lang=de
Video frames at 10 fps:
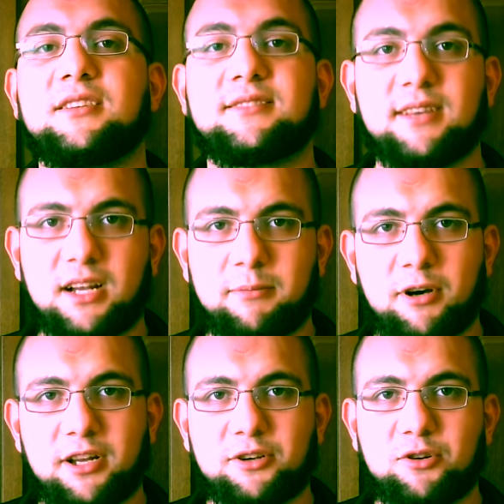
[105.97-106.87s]
Assalamu
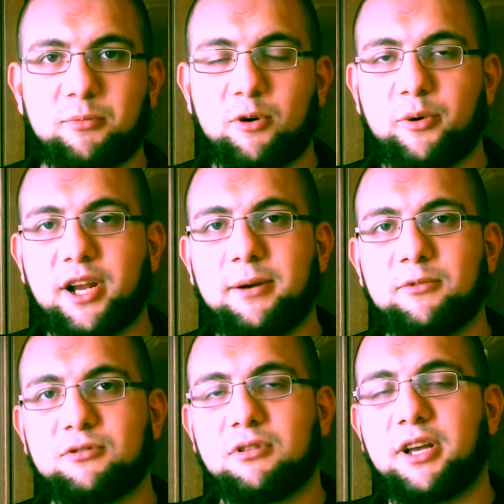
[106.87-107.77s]
alaikum wa
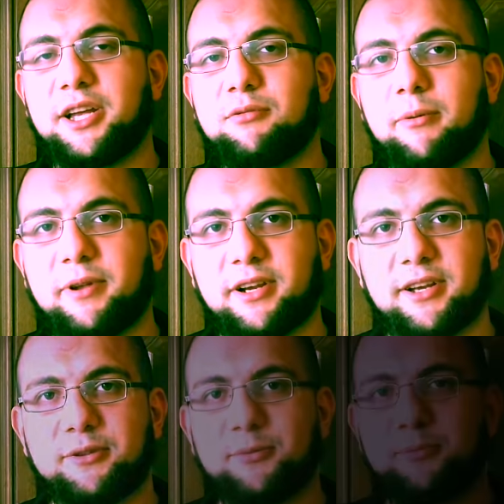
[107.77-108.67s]
rahmatullahi wa barakatuh.